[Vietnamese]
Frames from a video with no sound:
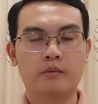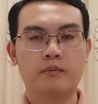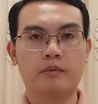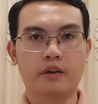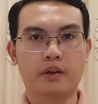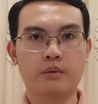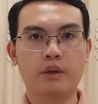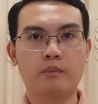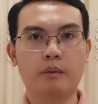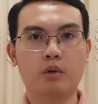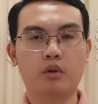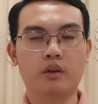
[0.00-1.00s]
Và nếu như
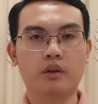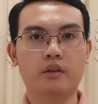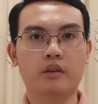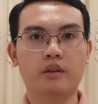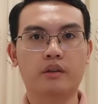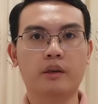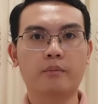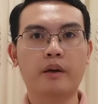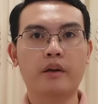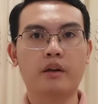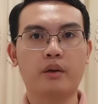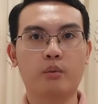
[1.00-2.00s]
mà mọi người có những thắc
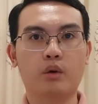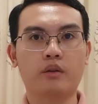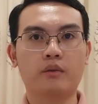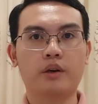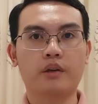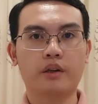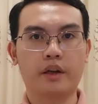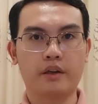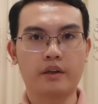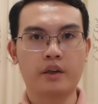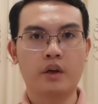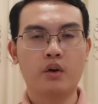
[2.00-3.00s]
mắc liên quan tới vấn đề
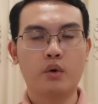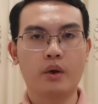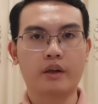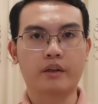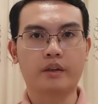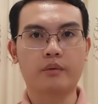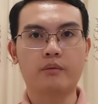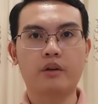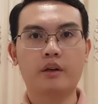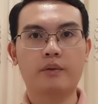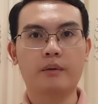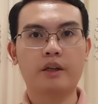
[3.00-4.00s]
này hoặc những
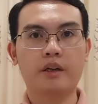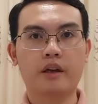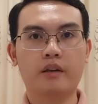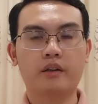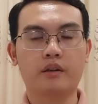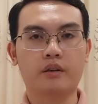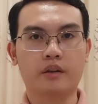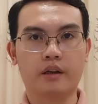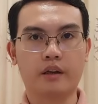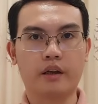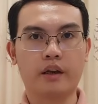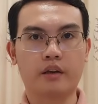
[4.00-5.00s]
vấn đề pháp lý khác thì có
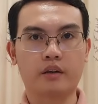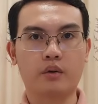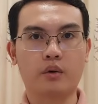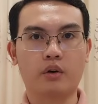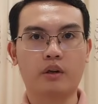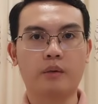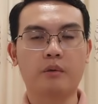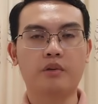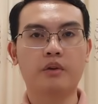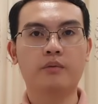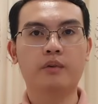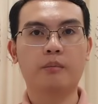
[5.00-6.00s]
thể để lại câu hỏi ngay bên
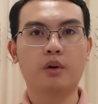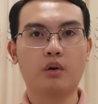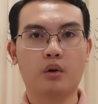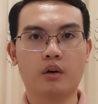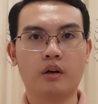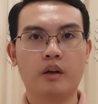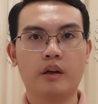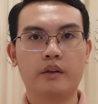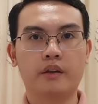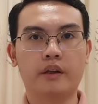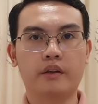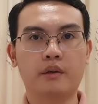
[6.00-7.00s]
dưới phần bình luận
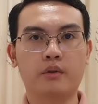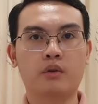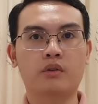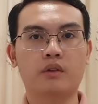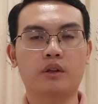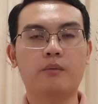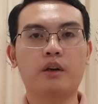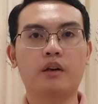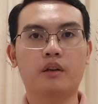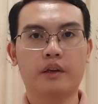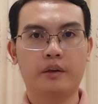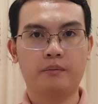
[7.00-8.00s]
để trao đổi trực tiếp với
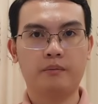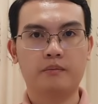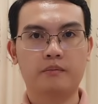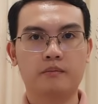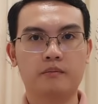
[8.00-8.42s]
kênh nhé.